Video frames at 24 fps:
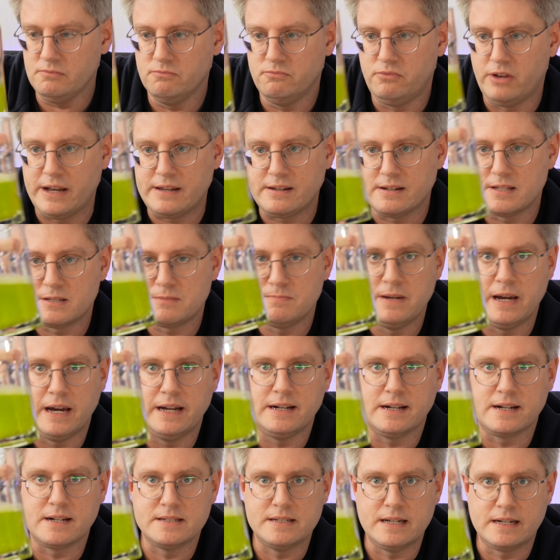hätte jetzt mir
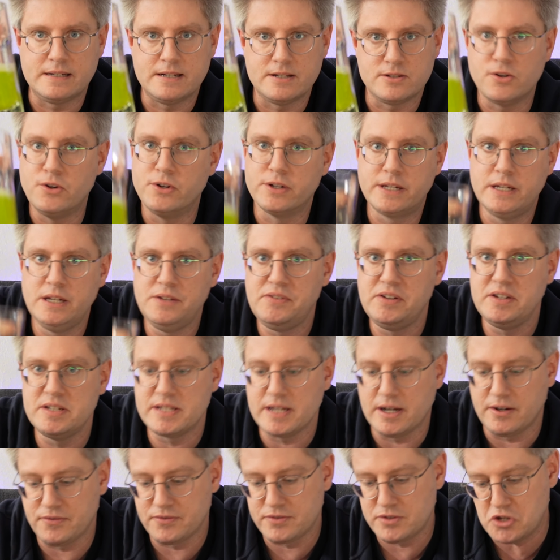einer gesagt, das soll ein
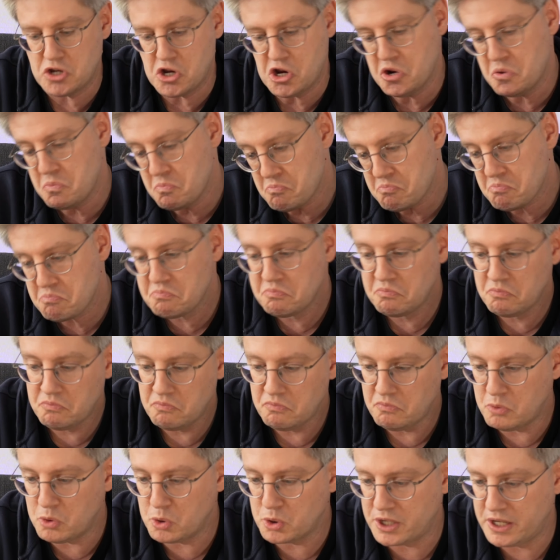Kiwisaft sein,
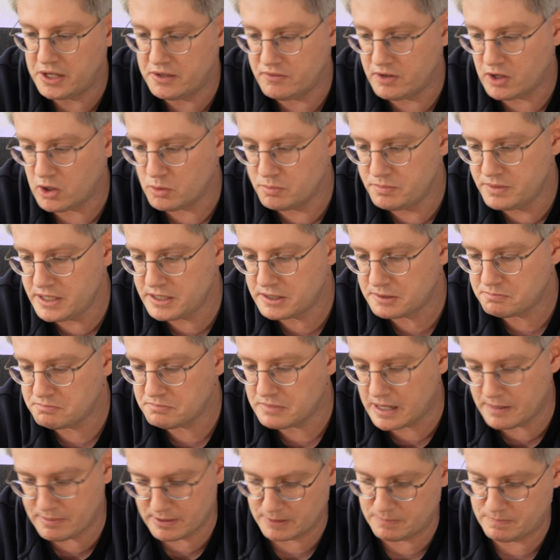okay, warum nicht?
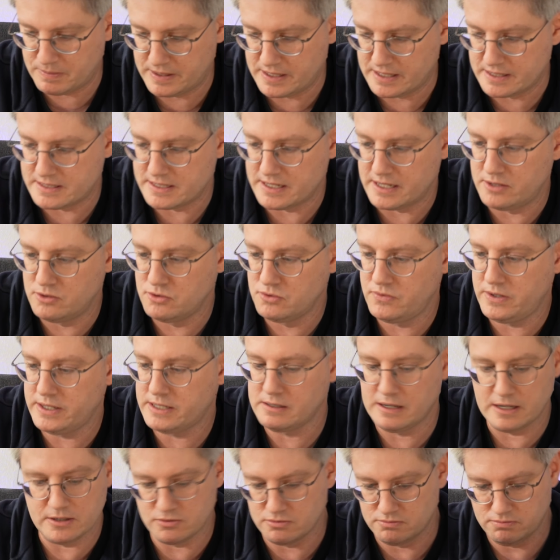Aber ich bin jetzt ja hin und weg.
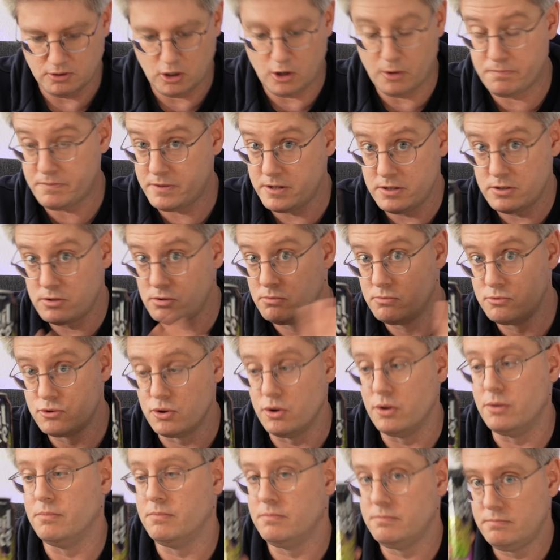Also optisch,
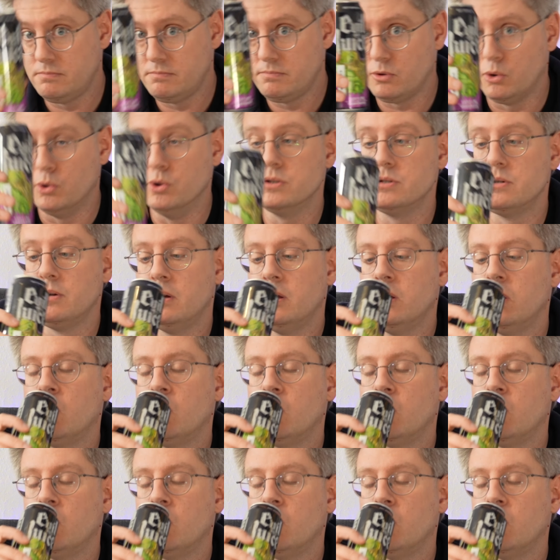schön. Prost.